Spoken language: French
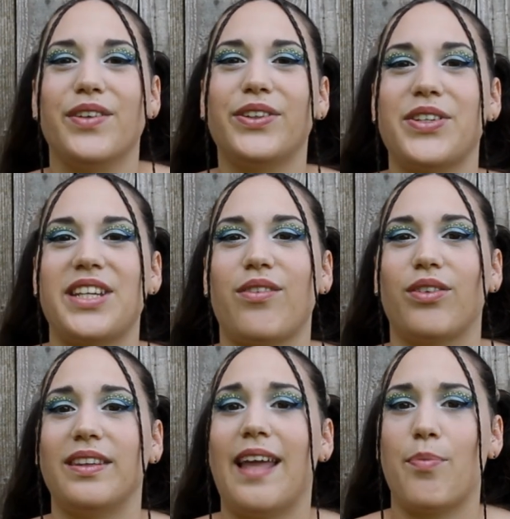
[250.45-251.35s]
votre
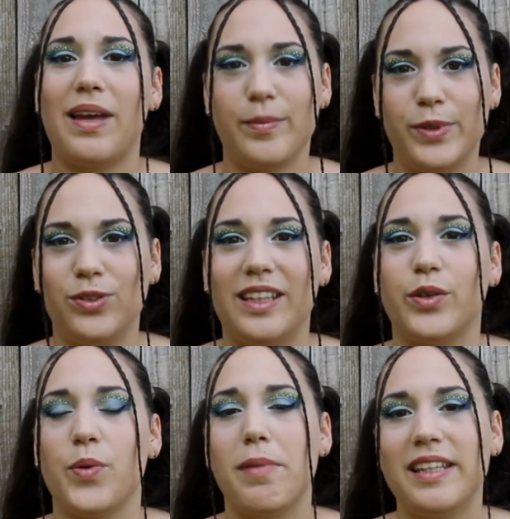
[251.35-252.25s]
chèvre n'a pas l'habitude
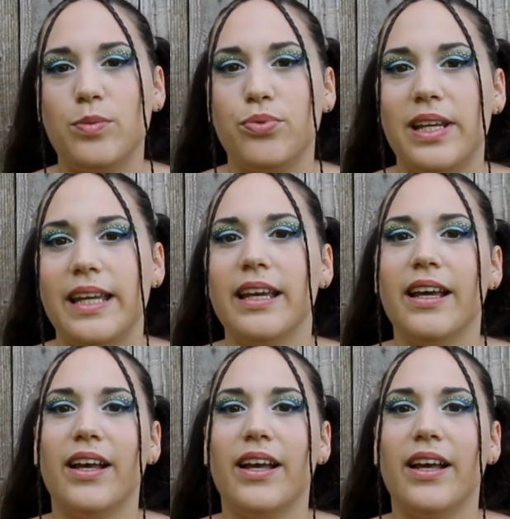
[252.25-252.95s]
d'être manipulée